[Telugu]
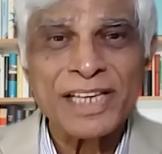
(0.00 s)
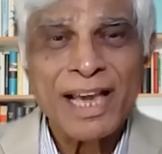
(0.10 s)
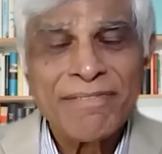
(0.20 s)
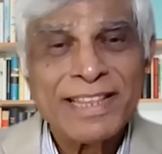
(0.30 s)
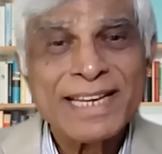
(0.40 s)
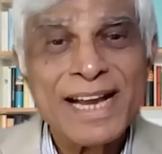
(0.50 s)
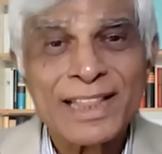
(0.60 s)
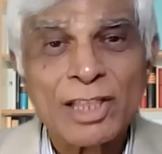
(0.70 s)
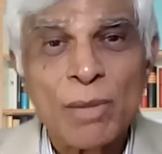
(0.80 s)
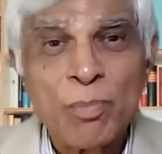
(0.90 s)
ఏ విధంగా
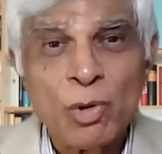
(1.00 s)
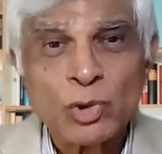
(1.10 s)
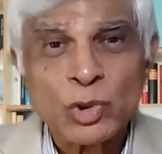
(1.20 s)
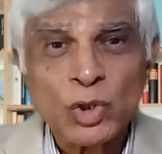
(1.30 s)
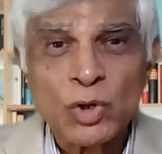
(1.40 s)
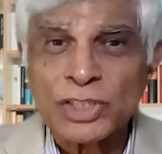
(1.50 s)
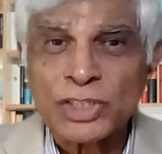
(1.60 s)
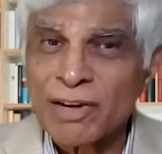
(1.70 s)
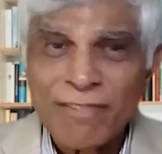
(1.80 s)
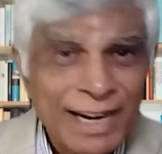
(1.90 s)
తప్పు అవుతుందో
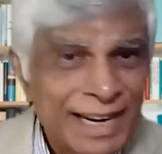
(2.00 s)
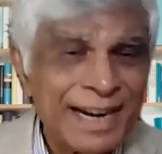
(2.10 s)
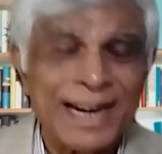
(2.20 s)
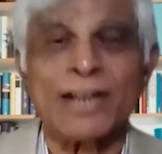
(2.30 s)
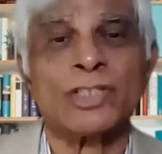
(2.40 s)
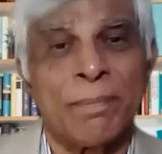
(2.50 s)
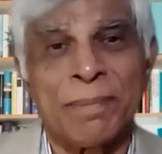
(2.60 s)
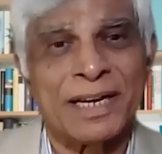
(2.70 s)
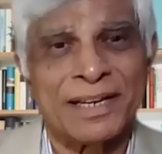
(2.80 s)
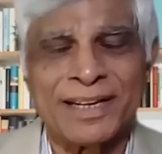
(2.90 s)
ఎవరైనా నాకు
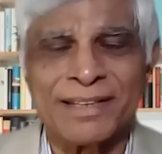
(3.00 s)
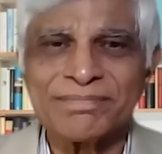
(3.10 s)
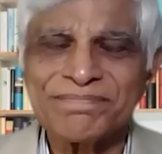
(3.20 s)
చెప్పగలగాలి